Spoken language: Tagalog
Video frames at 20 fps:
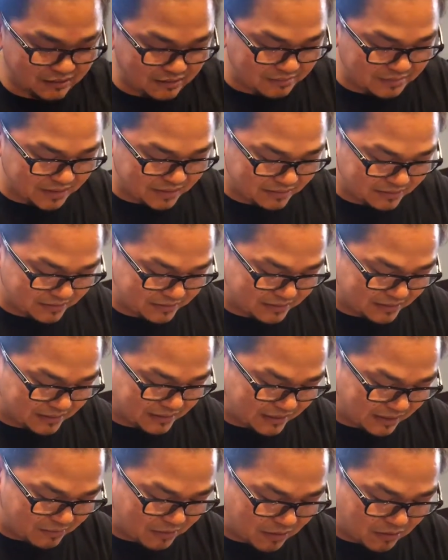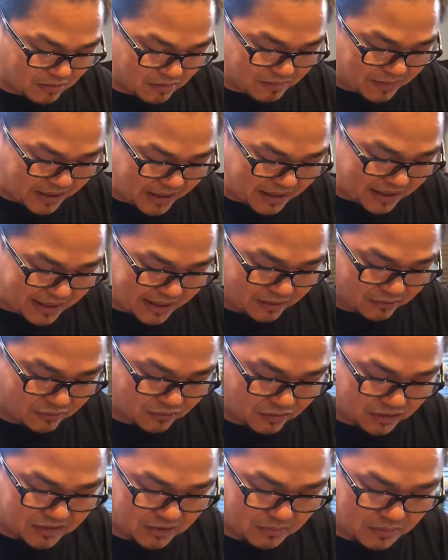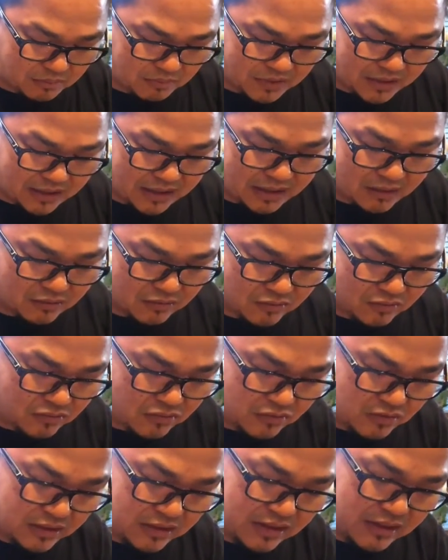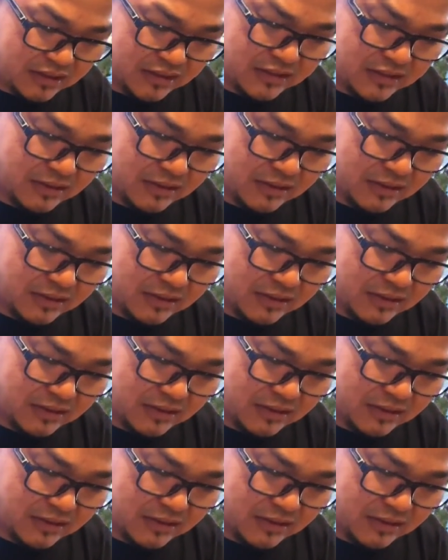ang pagluluto ng talabaw, yung pakakaluto. Kasi pag pinakaluto nyo, hindi na siya